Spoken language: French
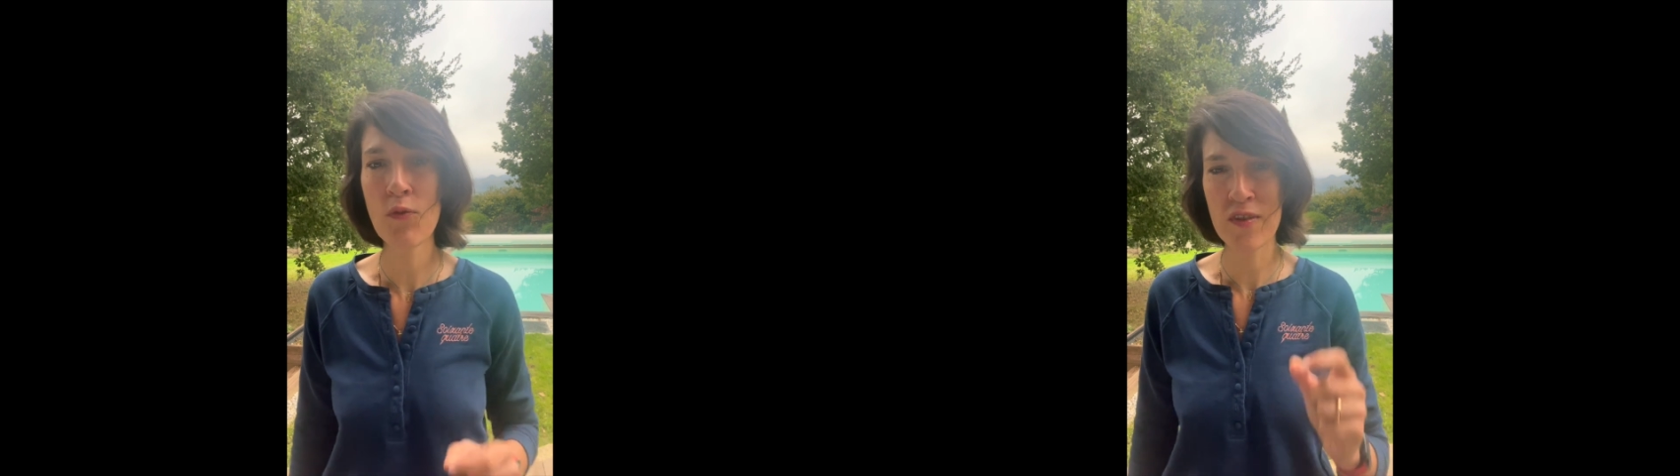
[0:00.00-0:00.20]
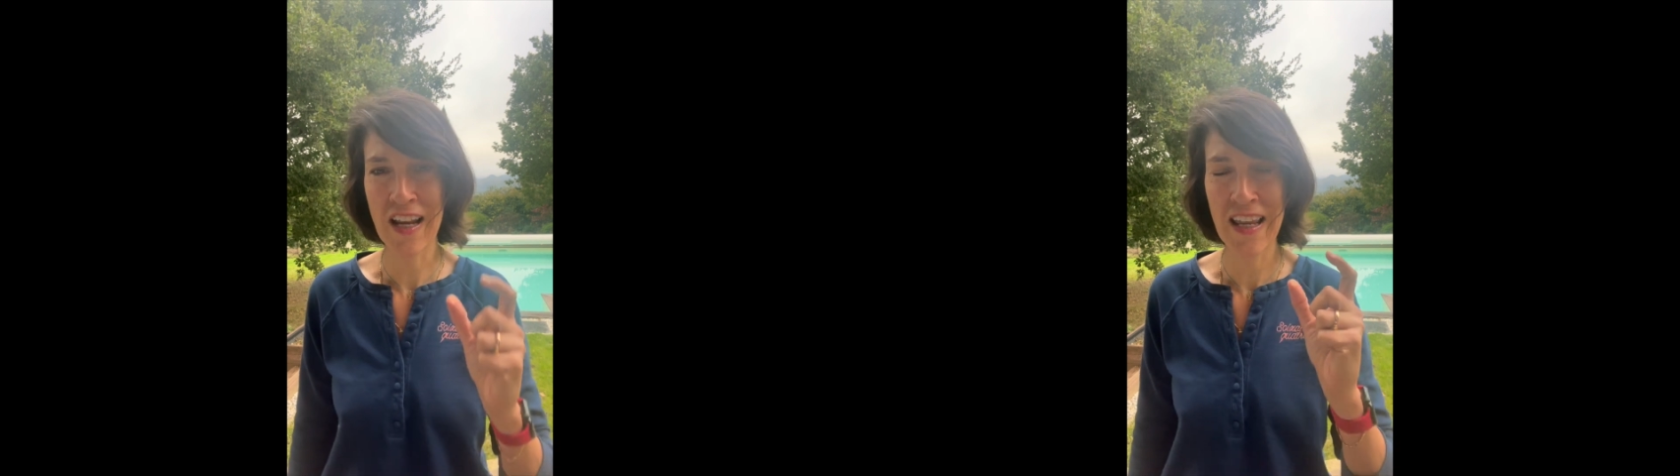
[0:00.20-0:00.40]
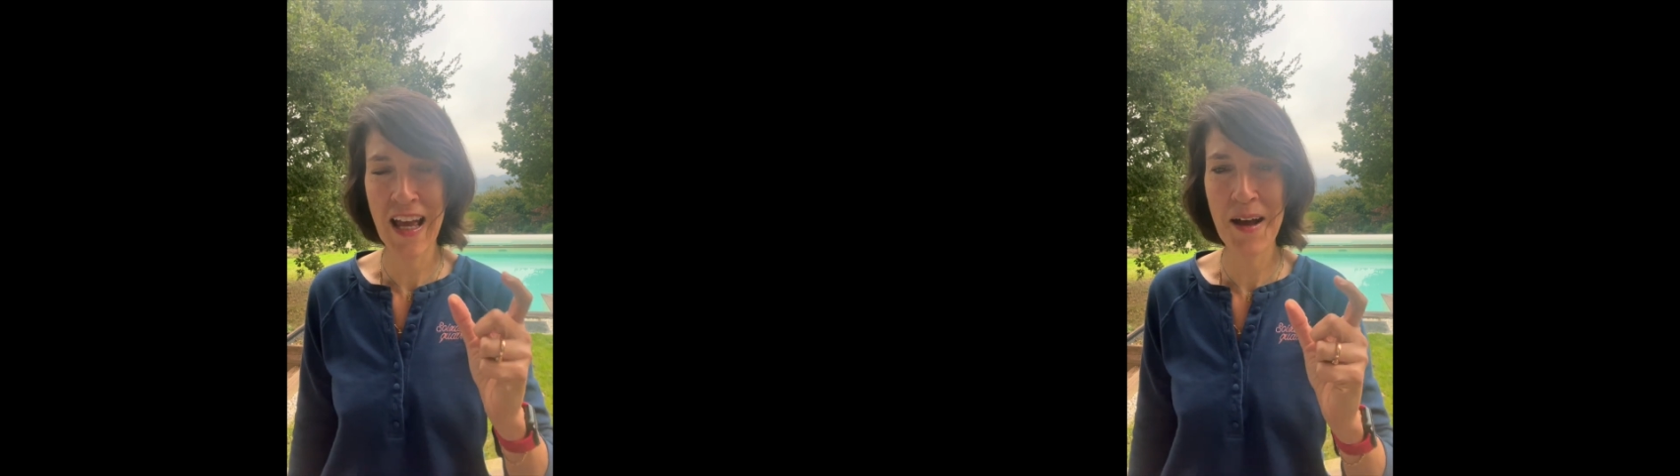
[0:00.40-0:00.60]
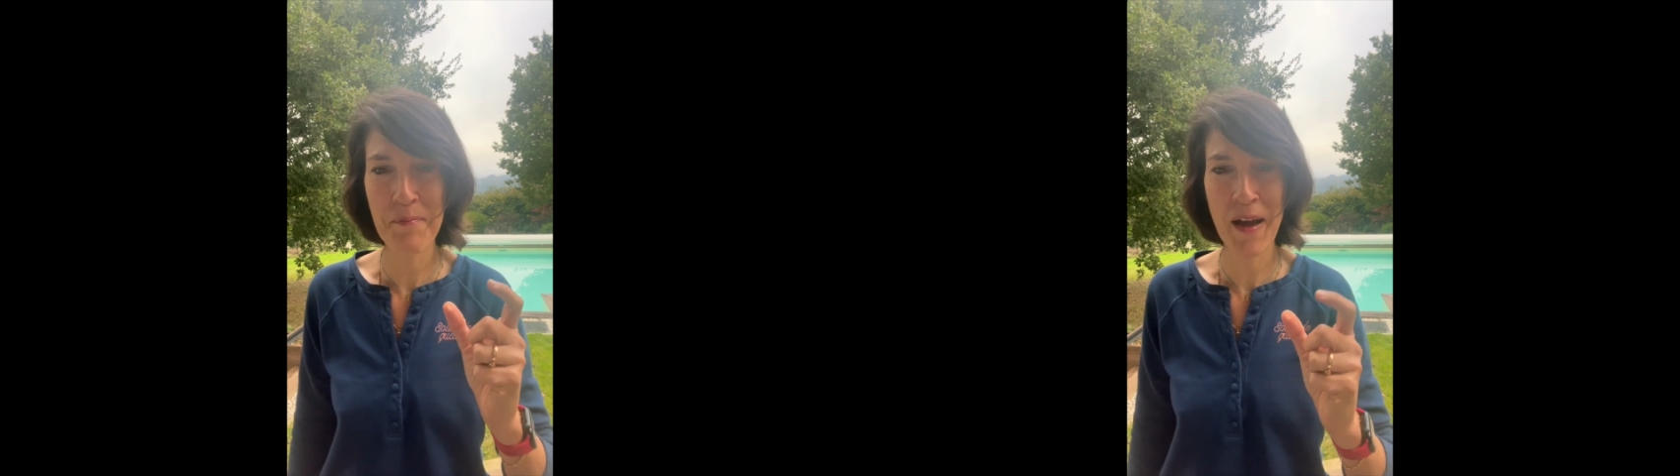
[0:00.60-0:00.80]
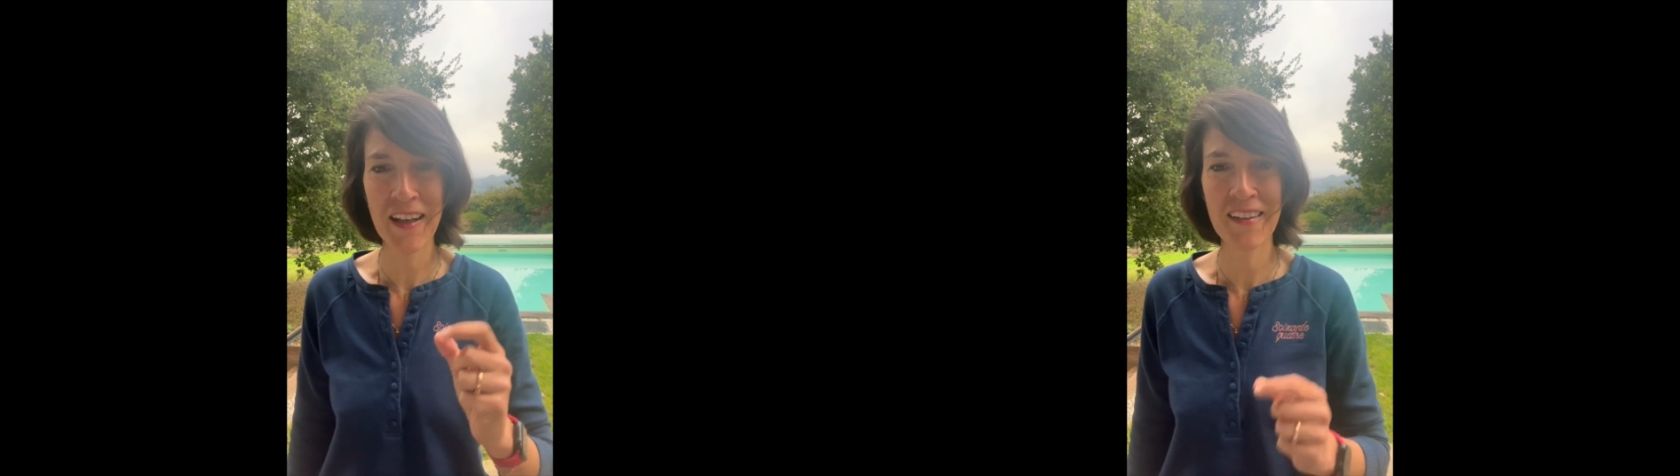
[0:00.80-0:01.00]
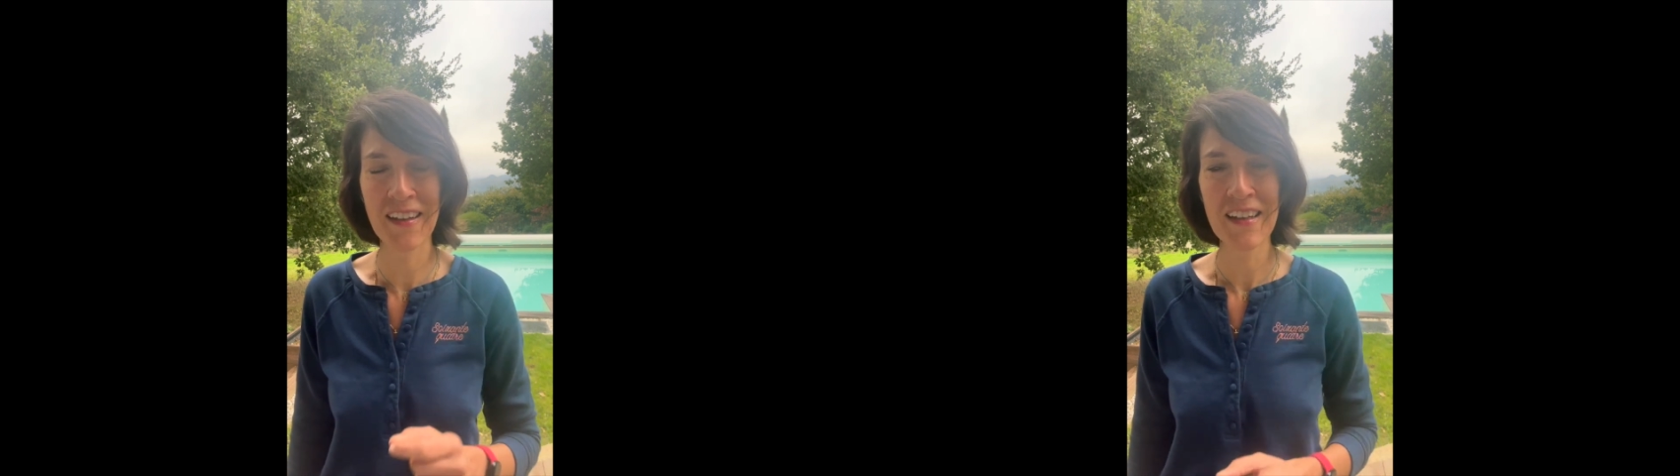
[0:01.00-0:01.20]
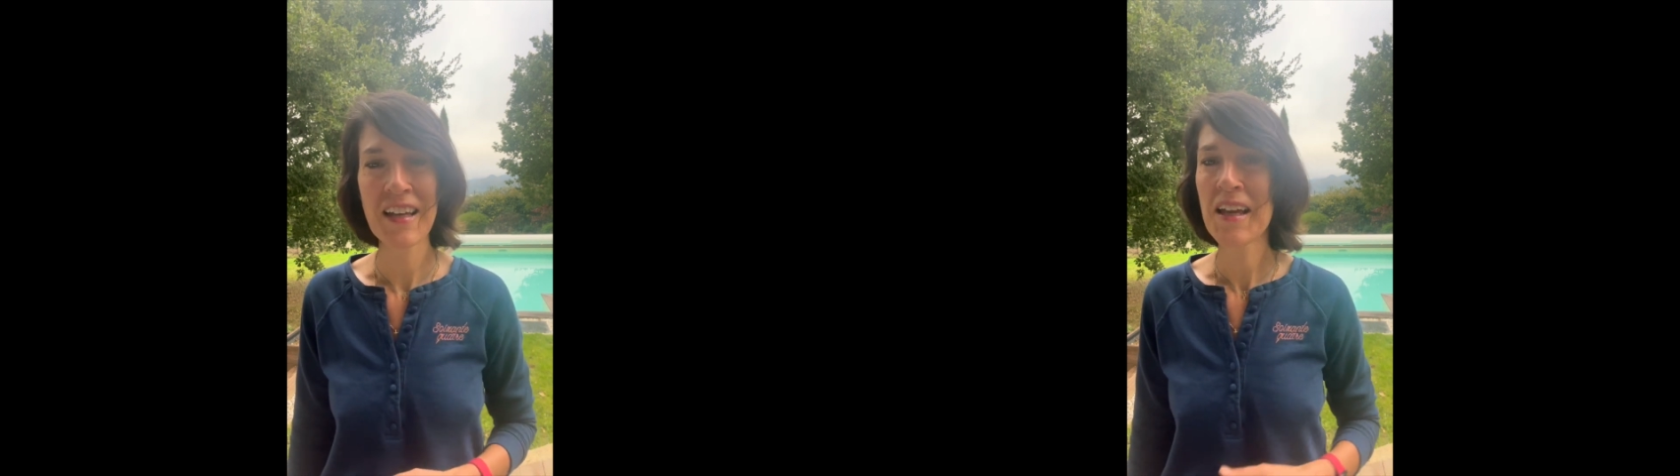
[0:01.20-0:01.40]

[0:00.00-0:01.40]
vous allez impacter.